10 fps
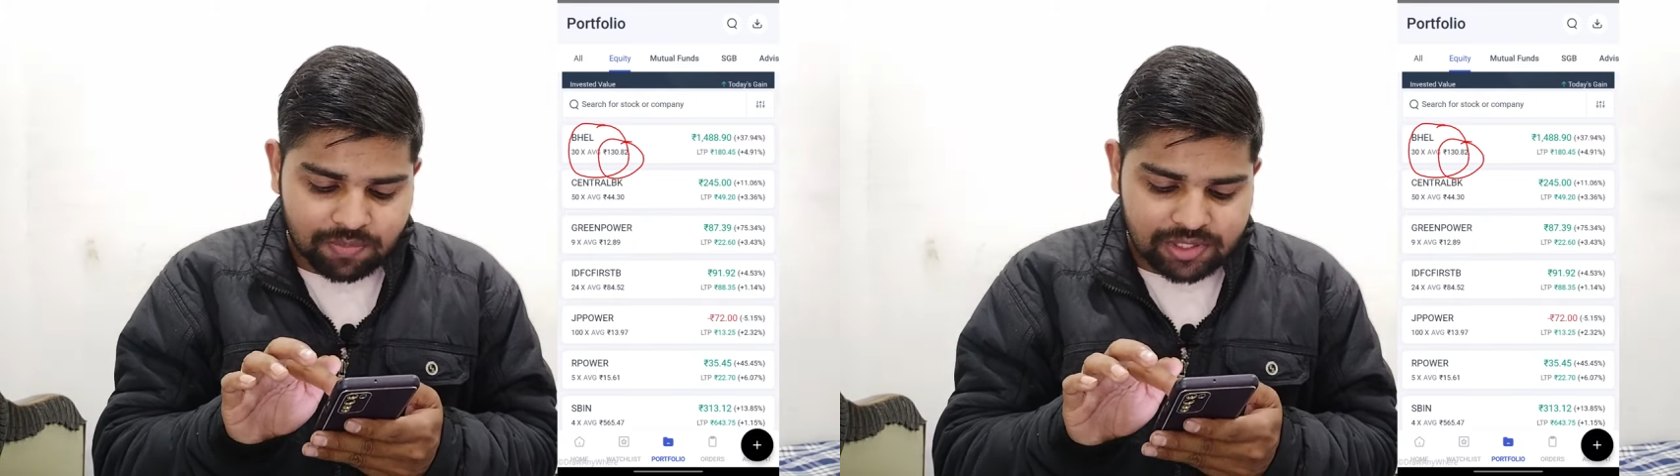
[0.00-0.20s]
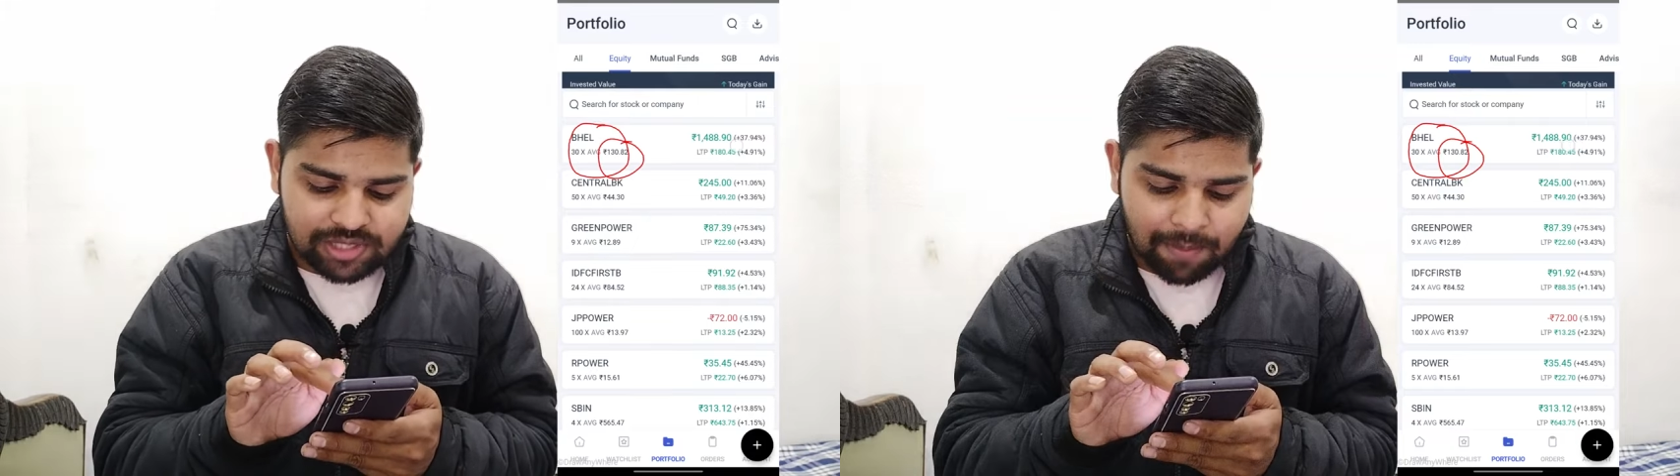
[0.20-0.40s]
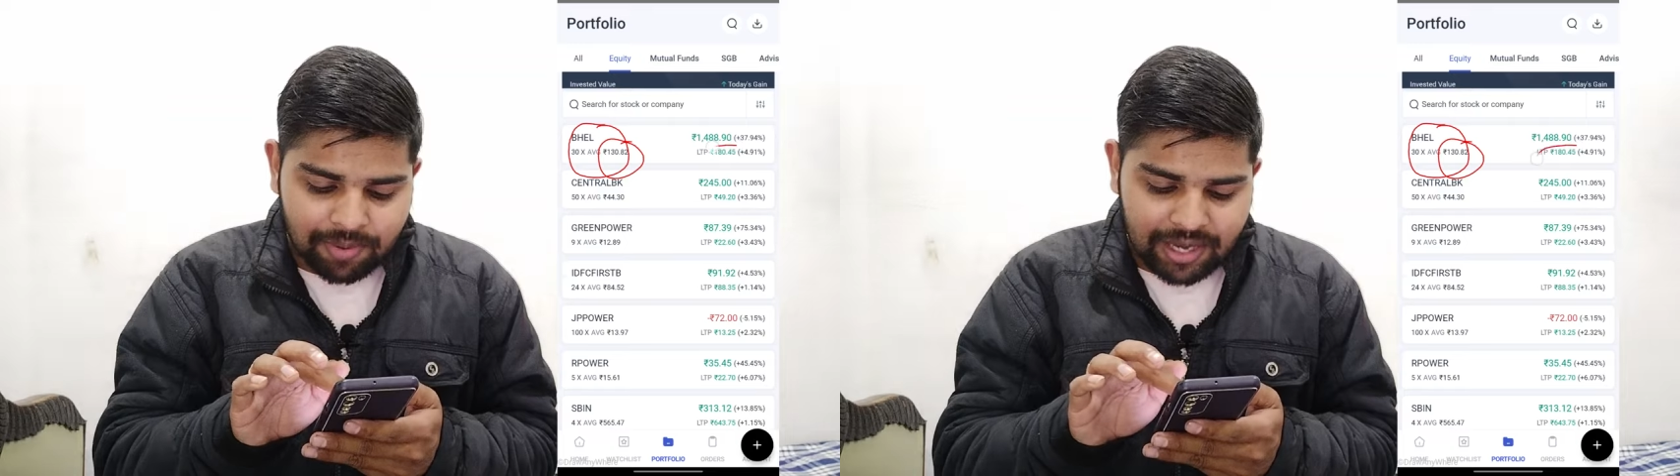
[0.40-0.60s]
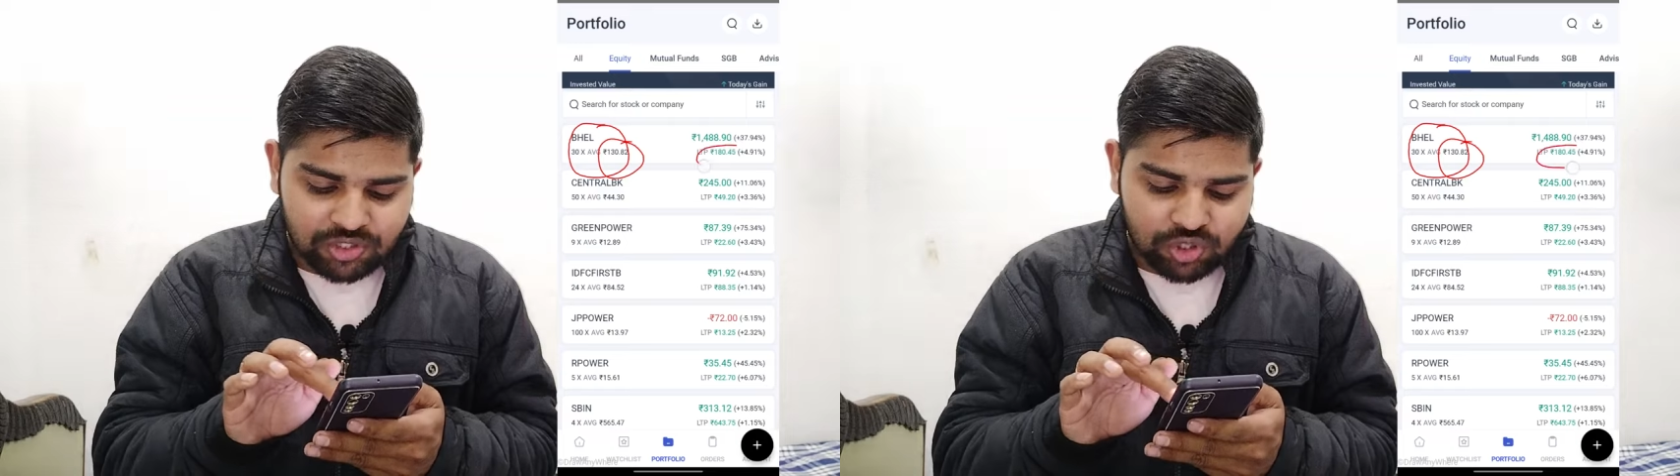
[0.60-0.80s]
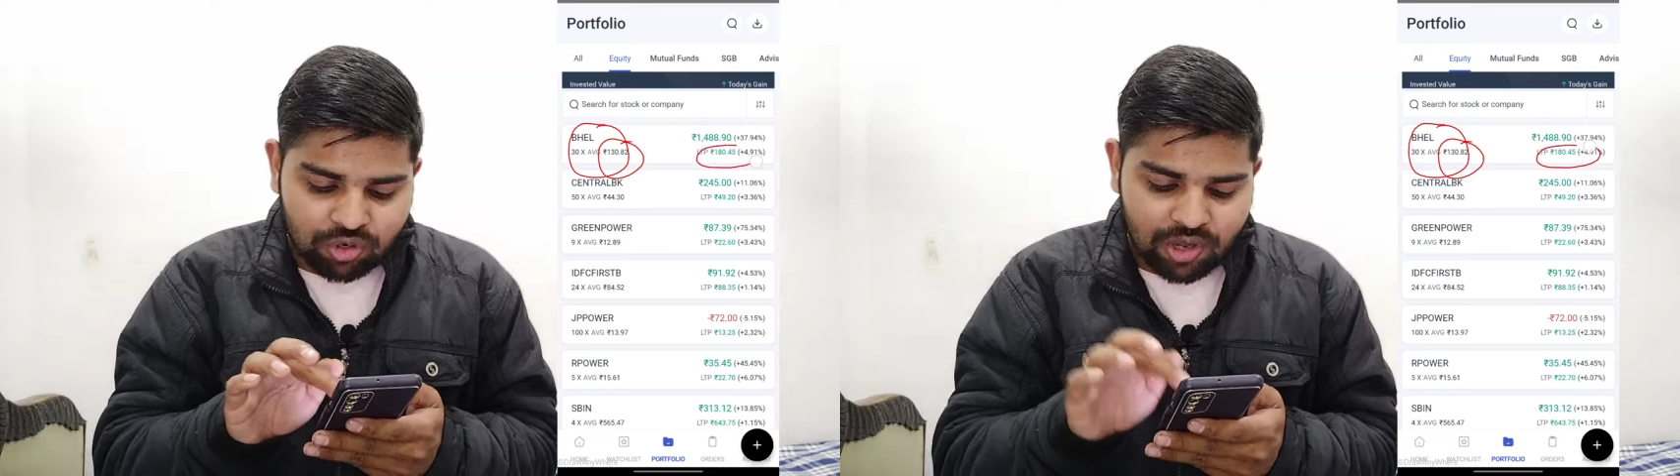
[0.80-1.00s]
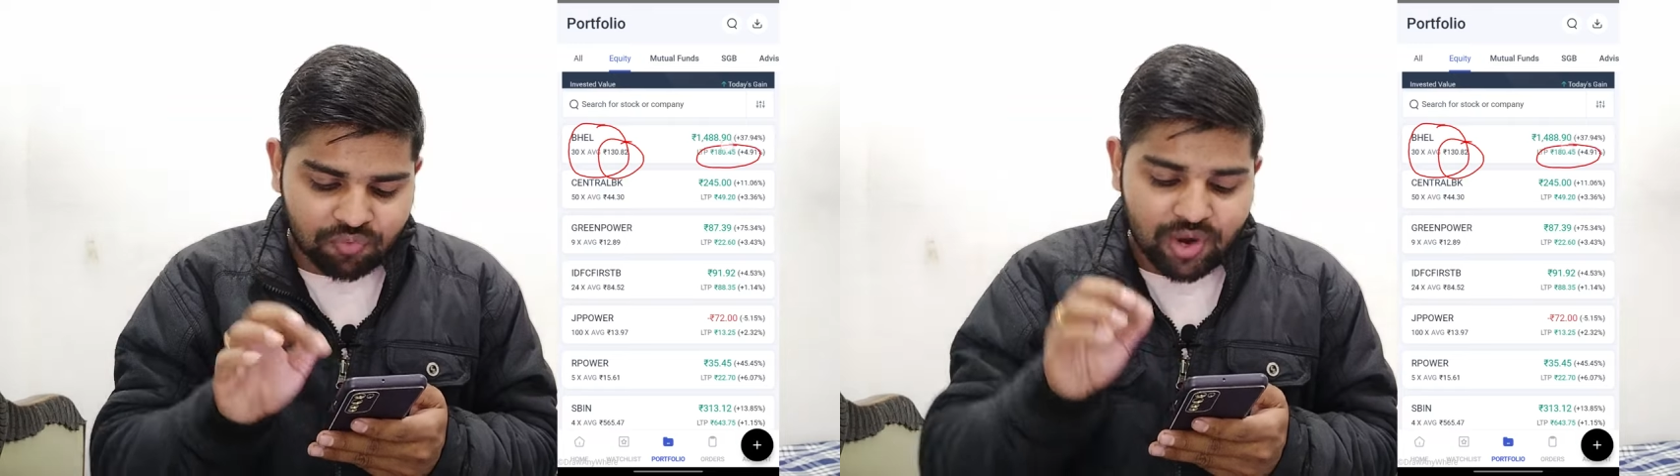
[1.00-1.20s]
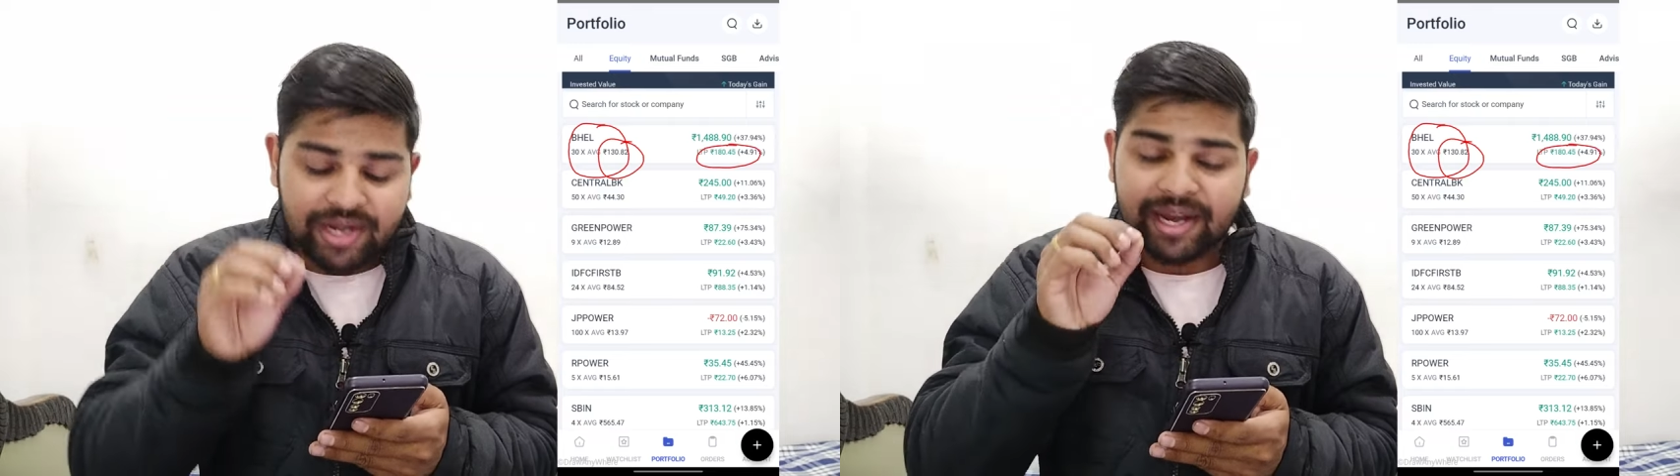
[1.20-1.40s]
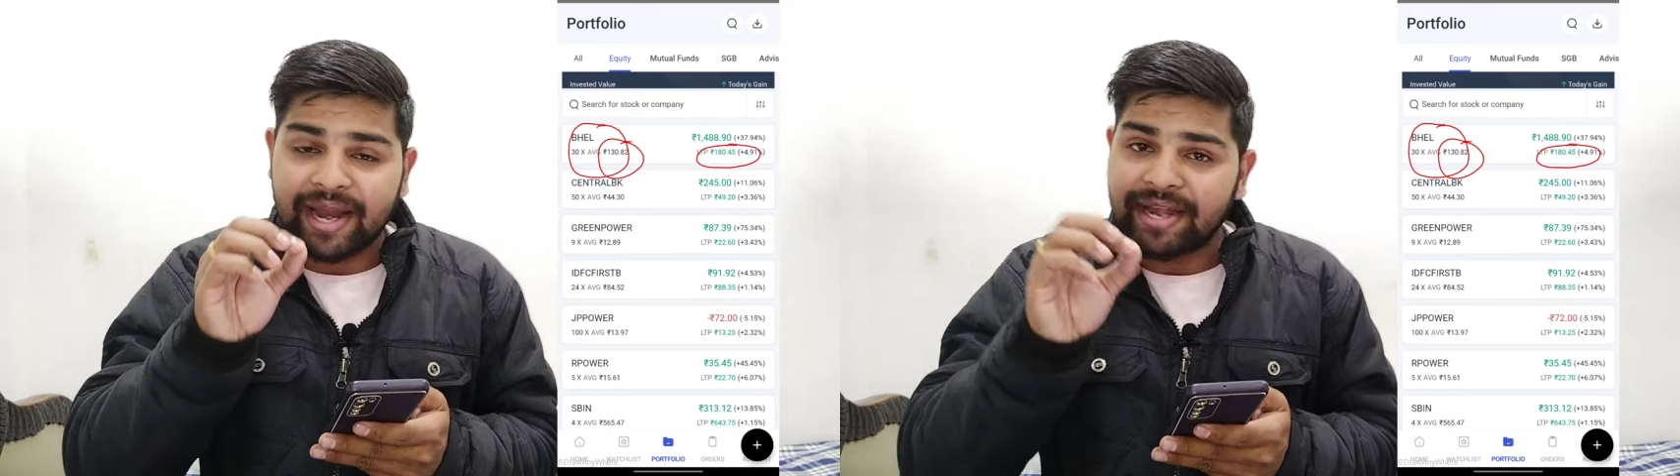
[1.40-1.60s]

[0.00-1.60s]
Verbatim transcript: अभी इसका प्राइस चलो है वन